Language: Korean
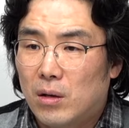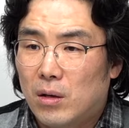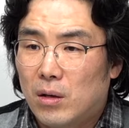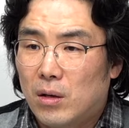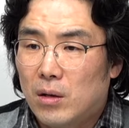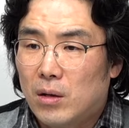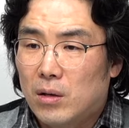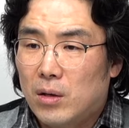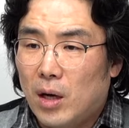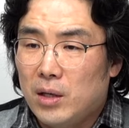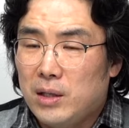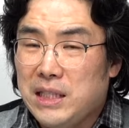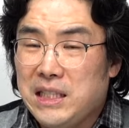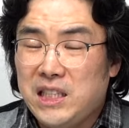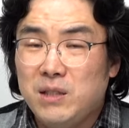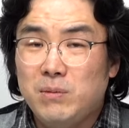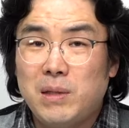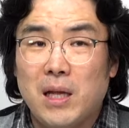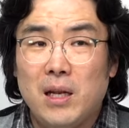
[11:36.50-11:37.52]
아, 이쯤
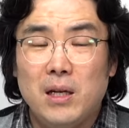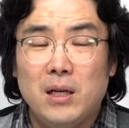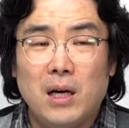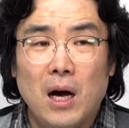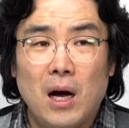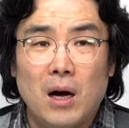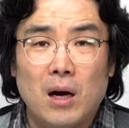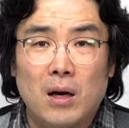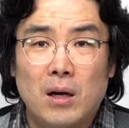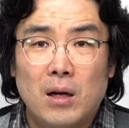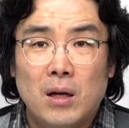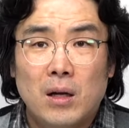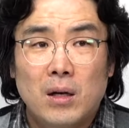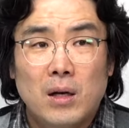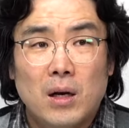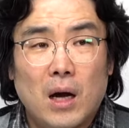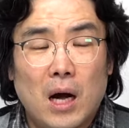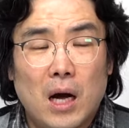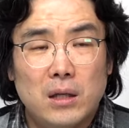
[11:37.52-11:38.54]
되니까
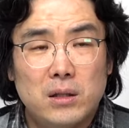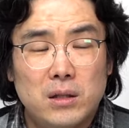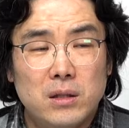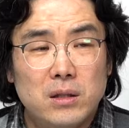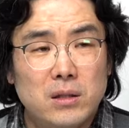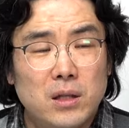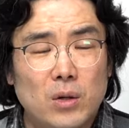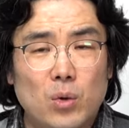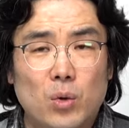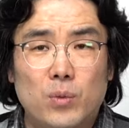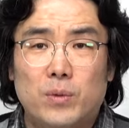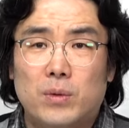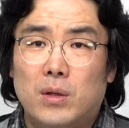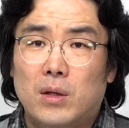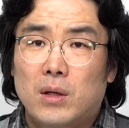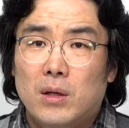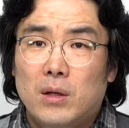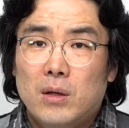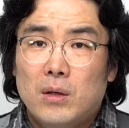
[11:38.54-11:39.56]
아, 진짜로
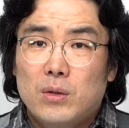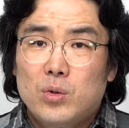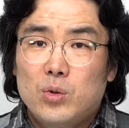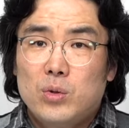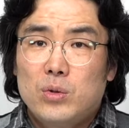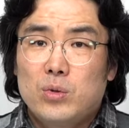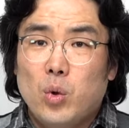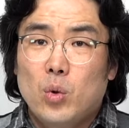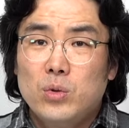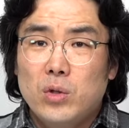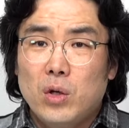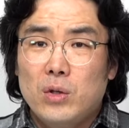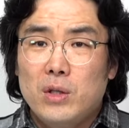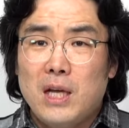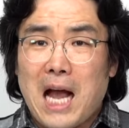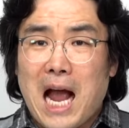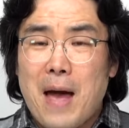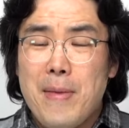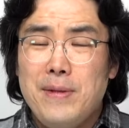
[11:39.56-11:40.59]
총선이
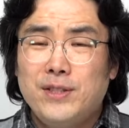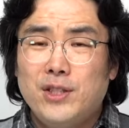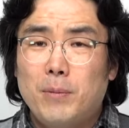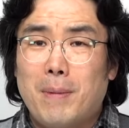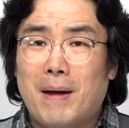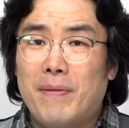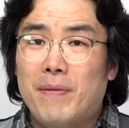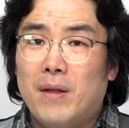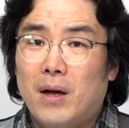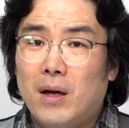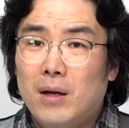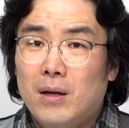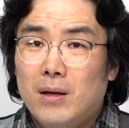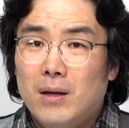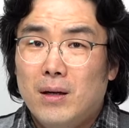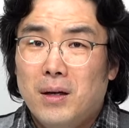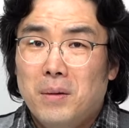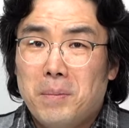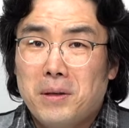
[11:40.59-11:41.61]
하늘자 맞나?
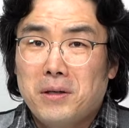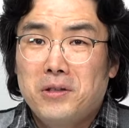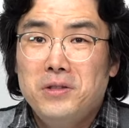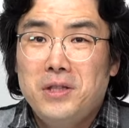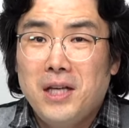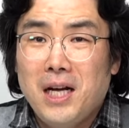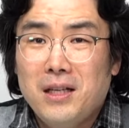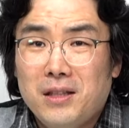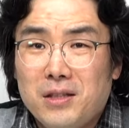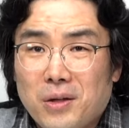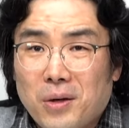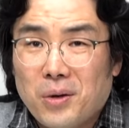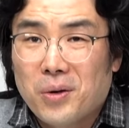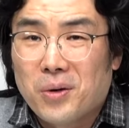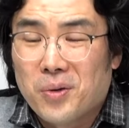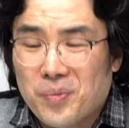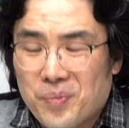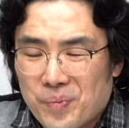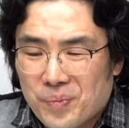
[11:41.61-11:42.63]
막 그런 생각이 들어요.
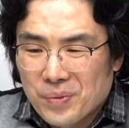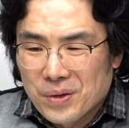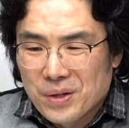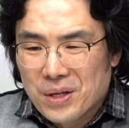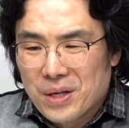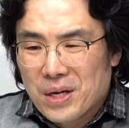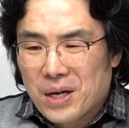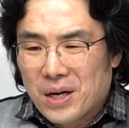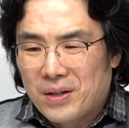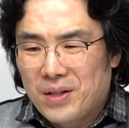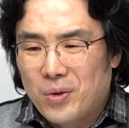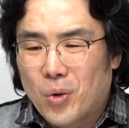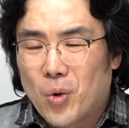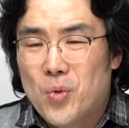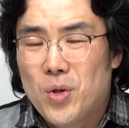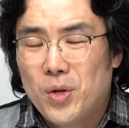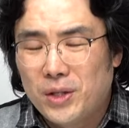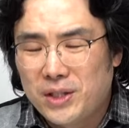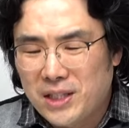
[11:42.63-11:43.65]
근데 오늘
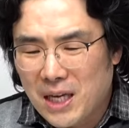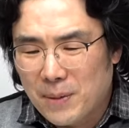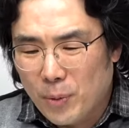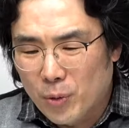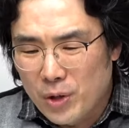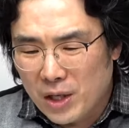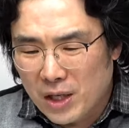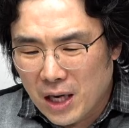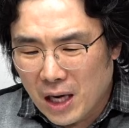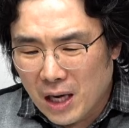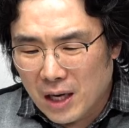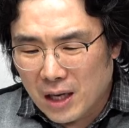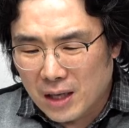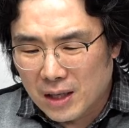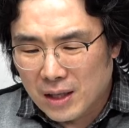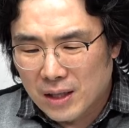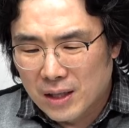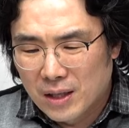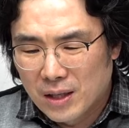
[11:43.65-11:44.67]
기사 보니까
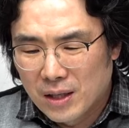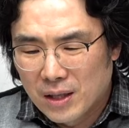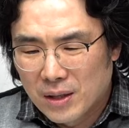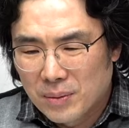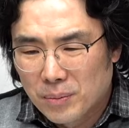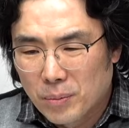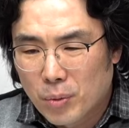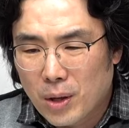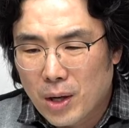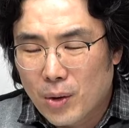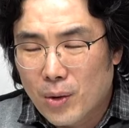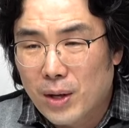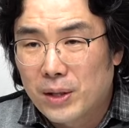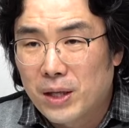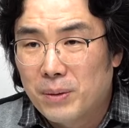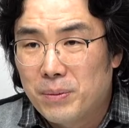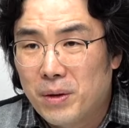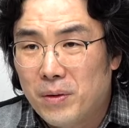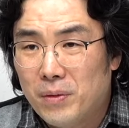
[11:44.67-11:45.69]
뭐라고
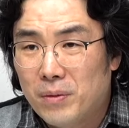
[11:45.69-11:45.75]
하냐면